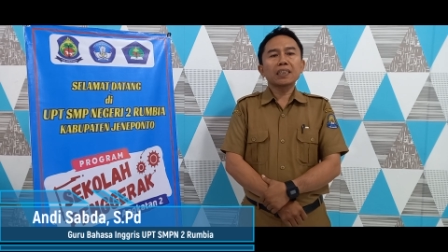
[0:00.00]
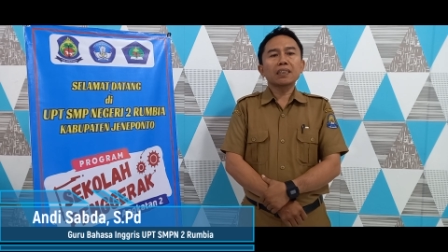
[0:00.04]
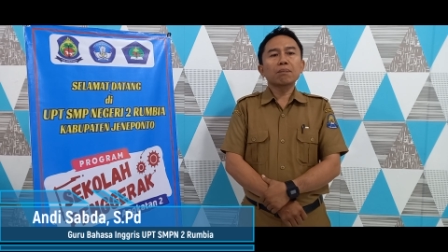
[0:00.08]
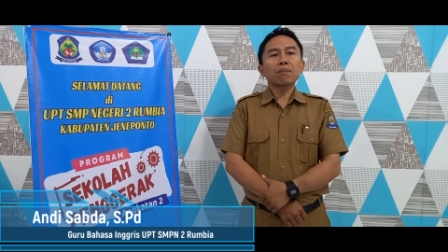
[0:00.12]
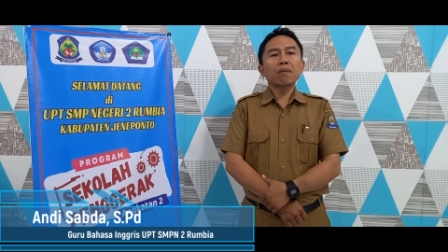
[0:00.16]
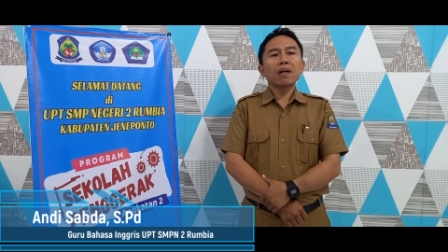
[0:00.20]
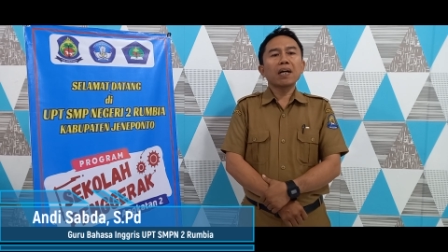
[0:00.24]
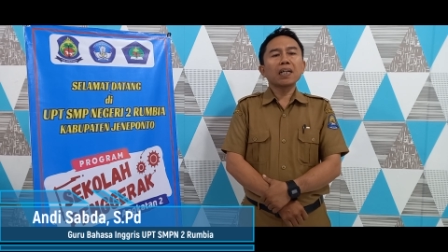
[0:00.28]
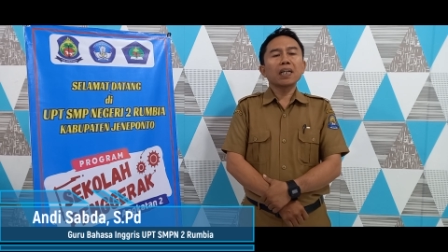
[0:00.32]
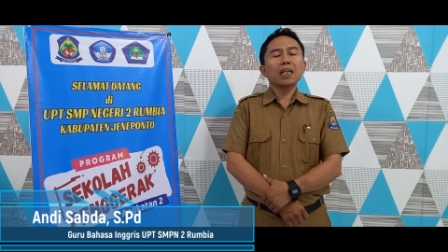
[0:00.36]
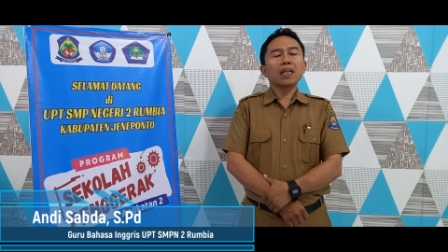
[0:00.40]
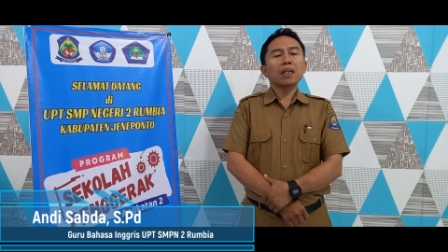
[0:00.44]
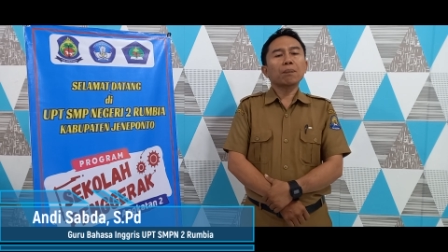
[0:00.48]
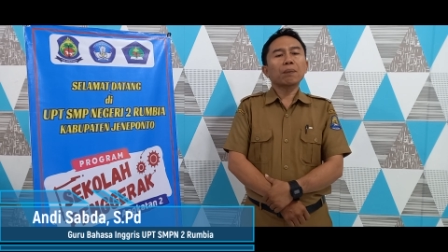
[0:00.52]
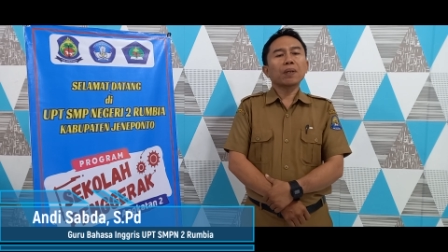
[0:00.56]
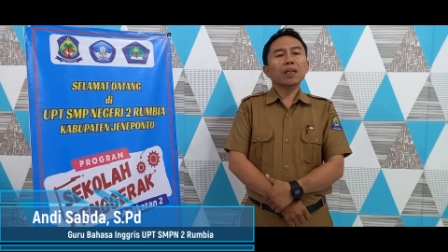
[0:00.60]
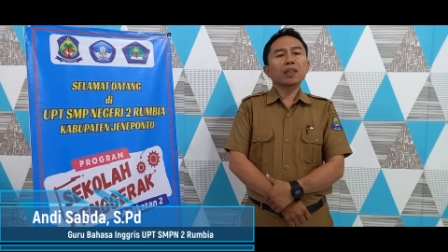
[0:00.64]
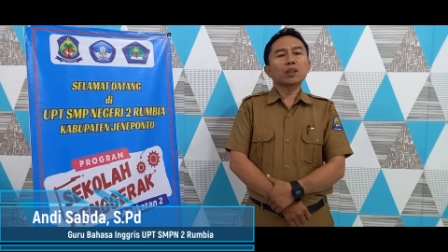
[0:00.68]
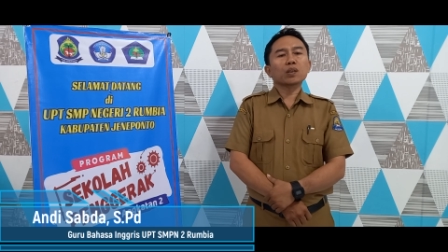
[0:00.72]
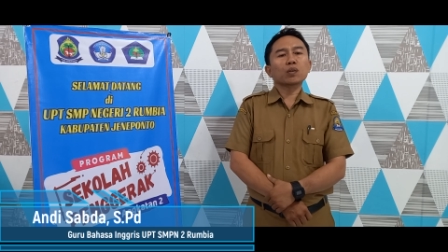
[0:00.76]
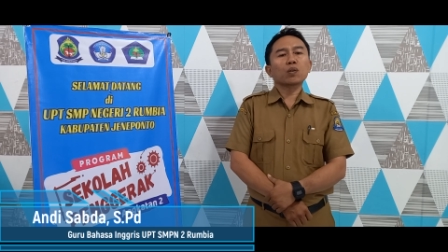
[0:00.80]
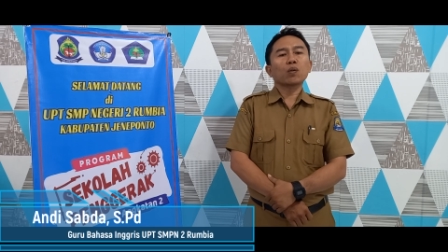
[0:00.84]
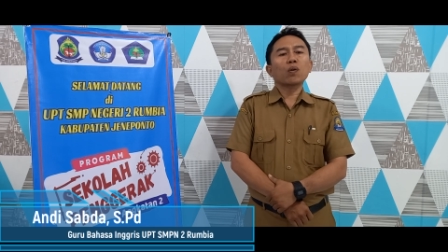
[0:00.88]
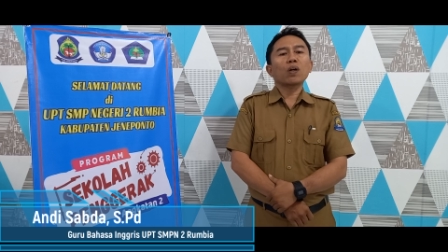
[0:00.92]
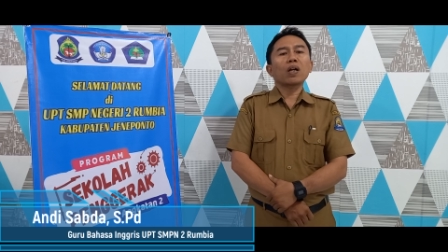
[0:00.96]
sebagai kepala
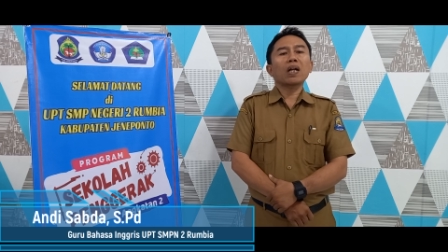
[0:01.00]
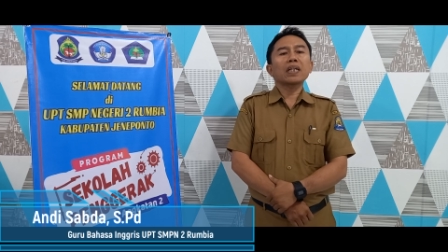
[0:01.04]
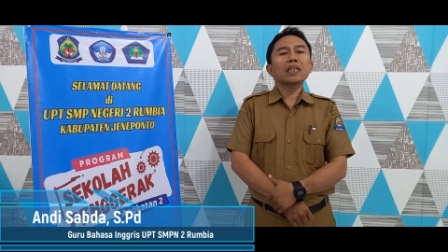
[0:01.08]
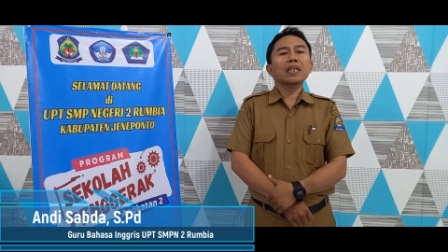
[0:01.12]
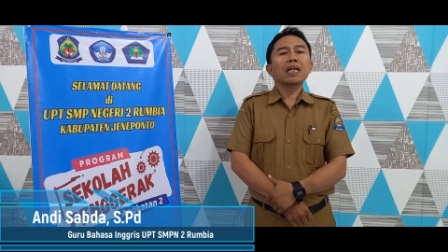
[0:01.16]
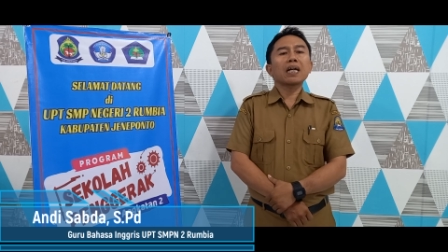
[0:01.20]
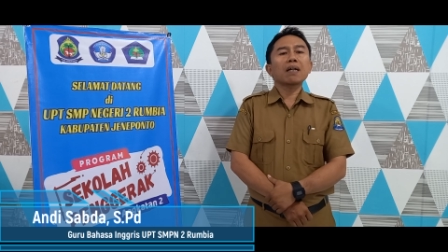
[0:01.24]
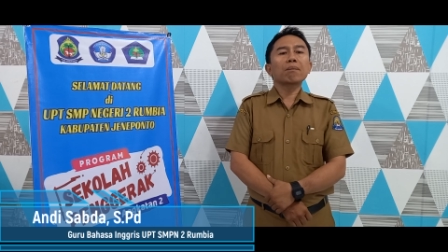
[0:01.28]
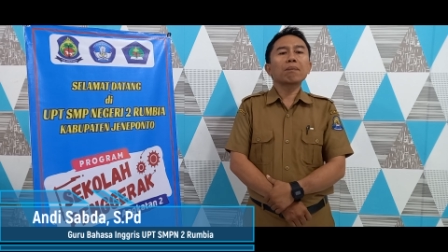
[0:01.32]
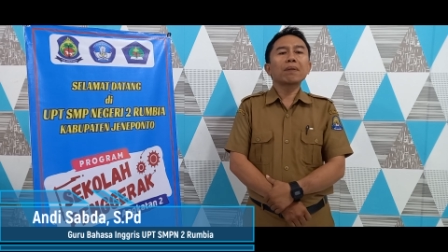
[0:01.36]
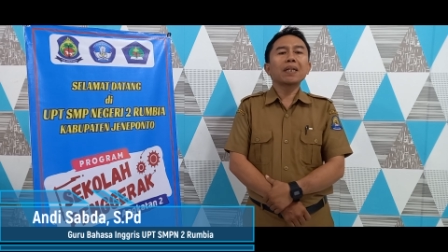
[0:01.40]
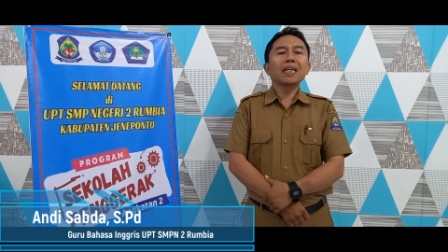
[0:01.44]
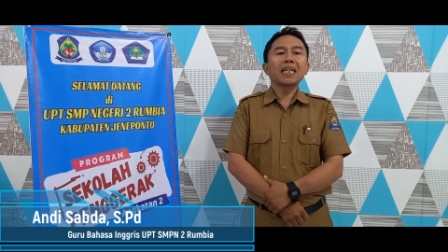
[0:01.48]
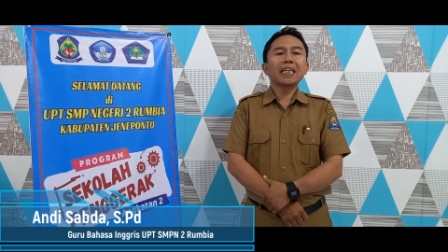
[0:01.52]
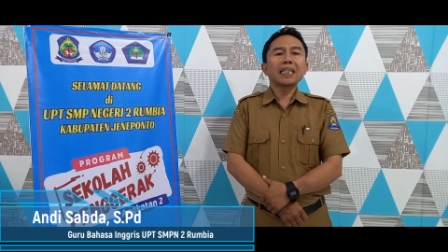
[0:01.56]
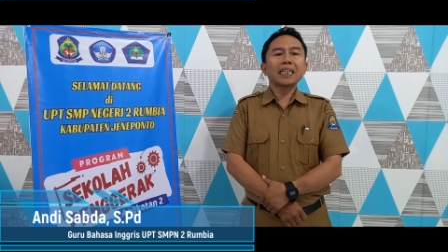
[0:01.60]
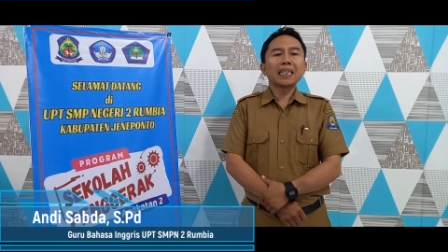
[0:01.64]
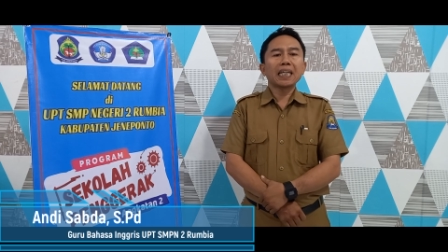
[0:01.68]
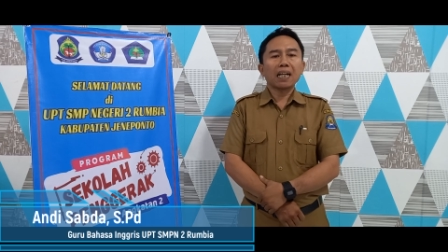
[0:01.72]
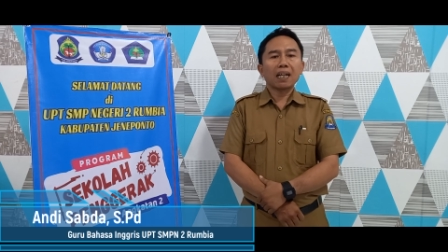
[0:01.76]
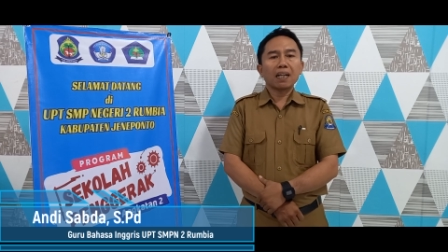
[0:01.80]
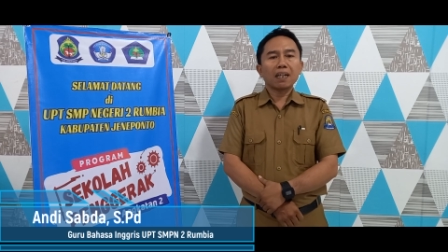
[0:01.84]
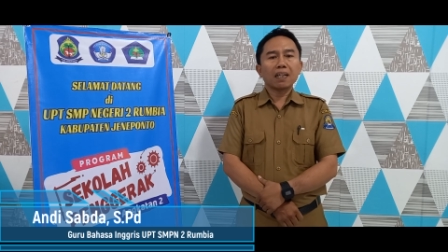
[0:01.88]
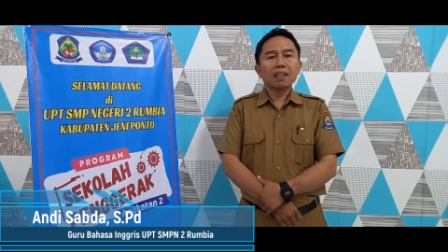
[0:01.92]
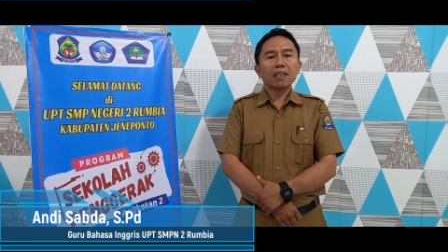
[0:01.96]
sekolah yang
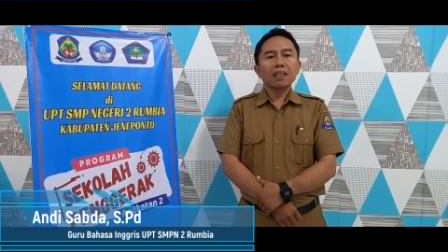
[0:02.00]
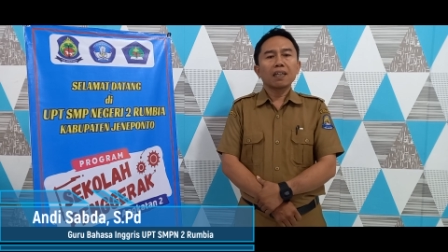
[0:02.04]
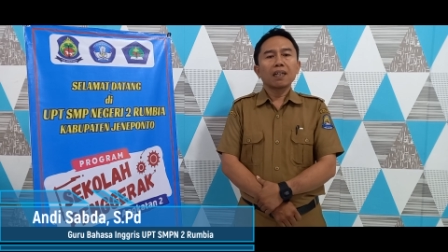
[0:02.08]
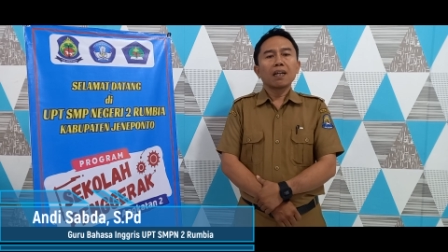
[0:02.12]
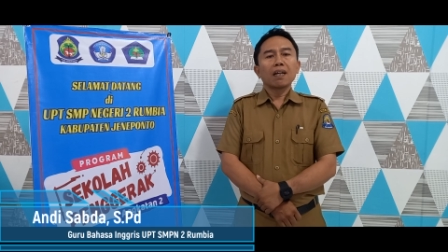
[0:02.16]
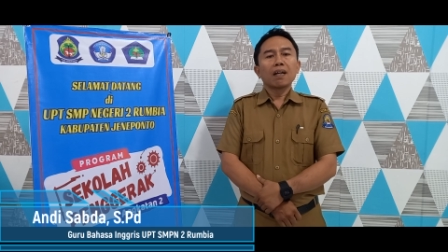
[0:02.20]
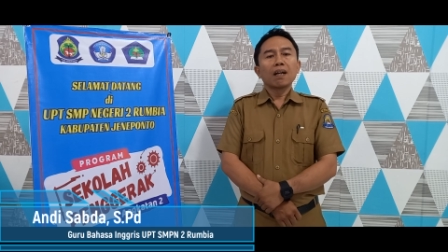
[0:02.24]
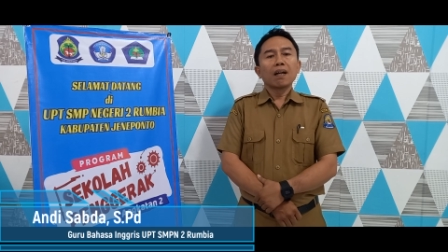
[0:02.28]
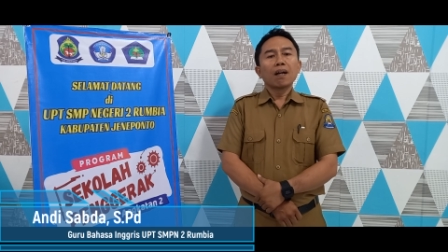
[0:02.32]
milenial.